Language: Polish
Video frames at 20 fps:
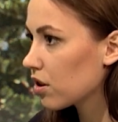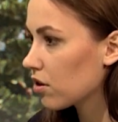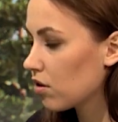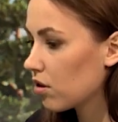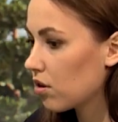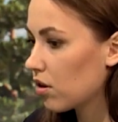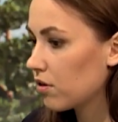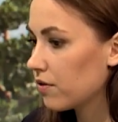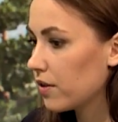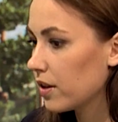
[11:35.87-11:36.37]
czy
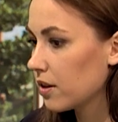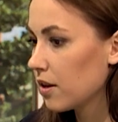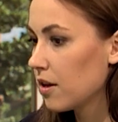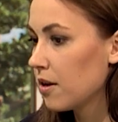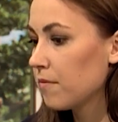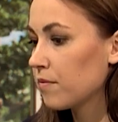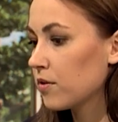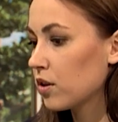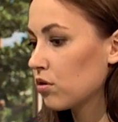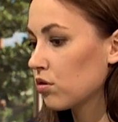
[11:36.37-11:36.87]
czegokolwiek,
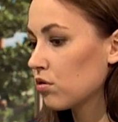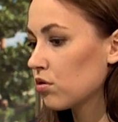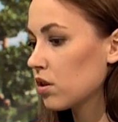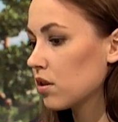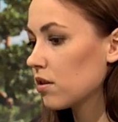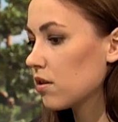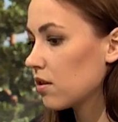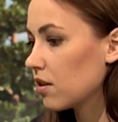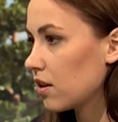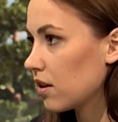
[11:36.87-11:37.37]
no to już
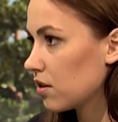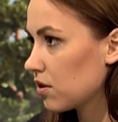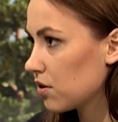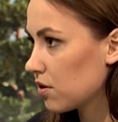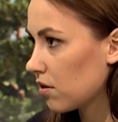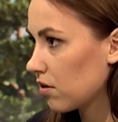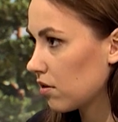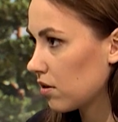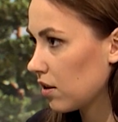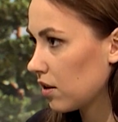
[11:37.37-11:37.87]
jest inna
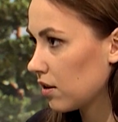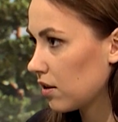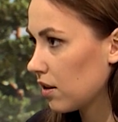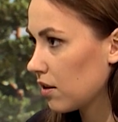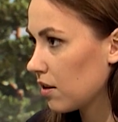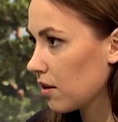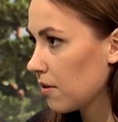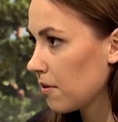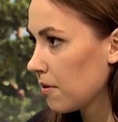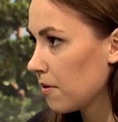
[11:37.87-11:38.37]
historia,
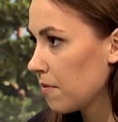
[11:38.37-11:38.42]
tak?